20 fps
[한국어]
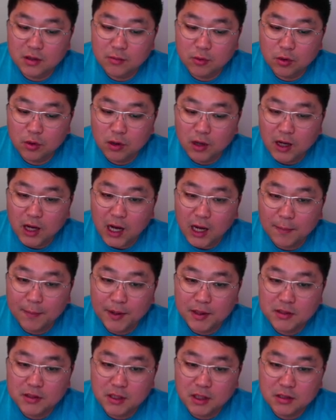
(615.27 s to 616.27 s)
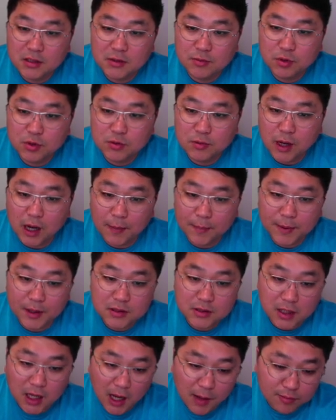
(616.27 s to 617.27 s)
뭐 아페쎄, 지금 보시면
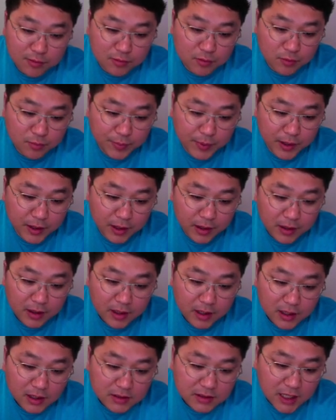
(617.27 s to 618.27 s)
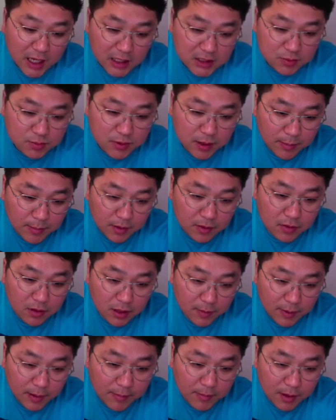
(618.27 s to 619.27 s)
아페쎄 하프문백 43만원에
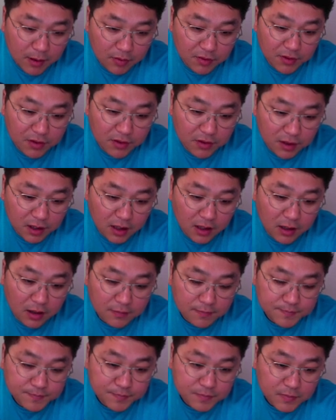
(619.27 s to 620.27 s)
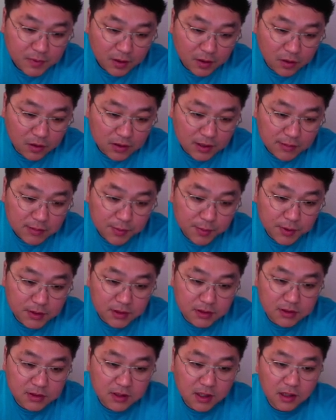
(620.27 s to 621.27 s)
판매하고 있는데 여기
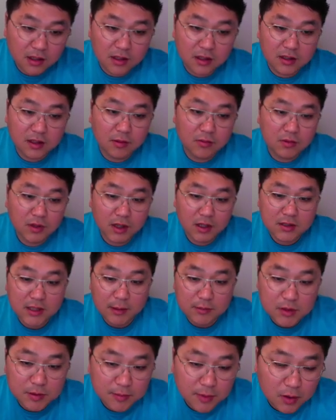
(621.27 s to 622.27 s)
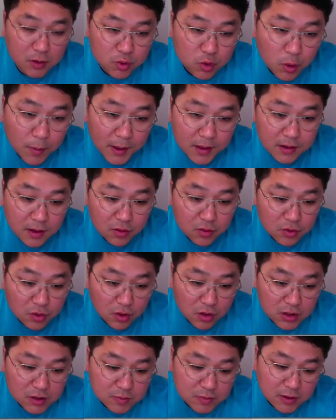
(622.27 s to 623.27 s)
30% 세일이기 때문에 30만원 초반대로
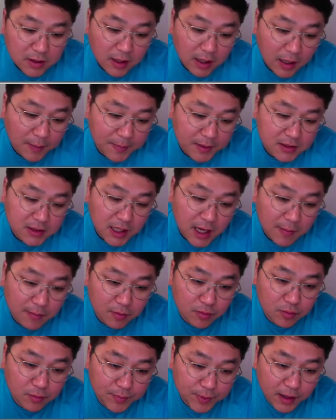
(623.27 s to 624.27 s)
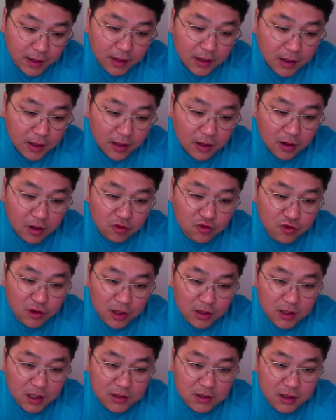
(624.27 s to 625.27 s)
떨어집니다. 아페쎄 하프문백 유행
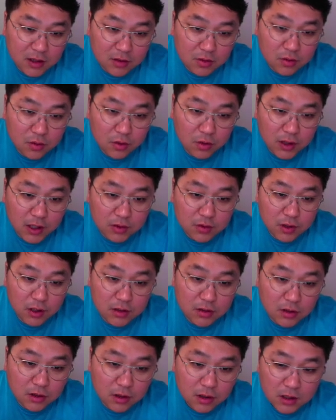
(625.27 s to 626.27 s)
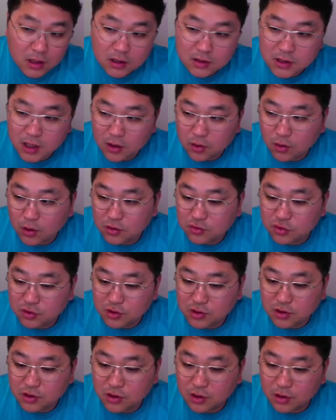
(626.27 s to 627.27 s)
타지 않고 계속해서 착용할 수 있는
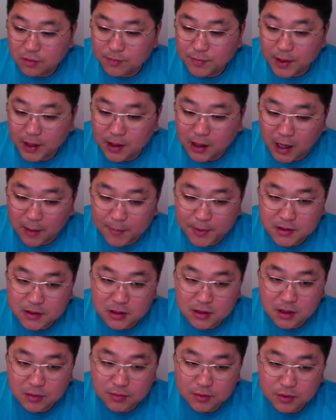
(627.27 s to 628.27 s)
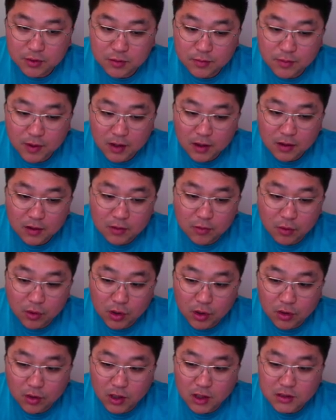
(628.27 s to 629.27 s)
그런 백, 아페쎄 제품 뭐
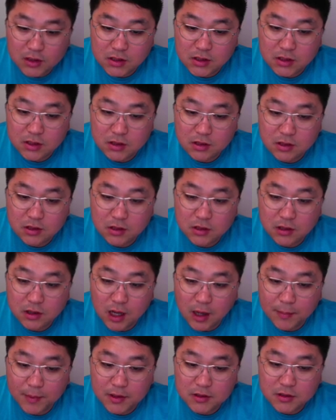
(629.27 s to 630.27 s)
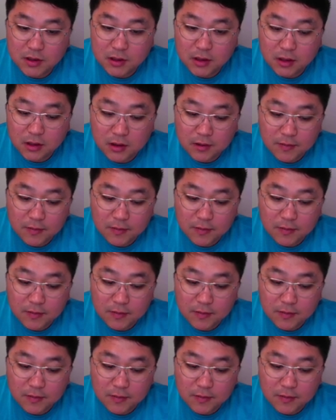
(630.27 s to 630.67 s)
여러가지, 아페쎄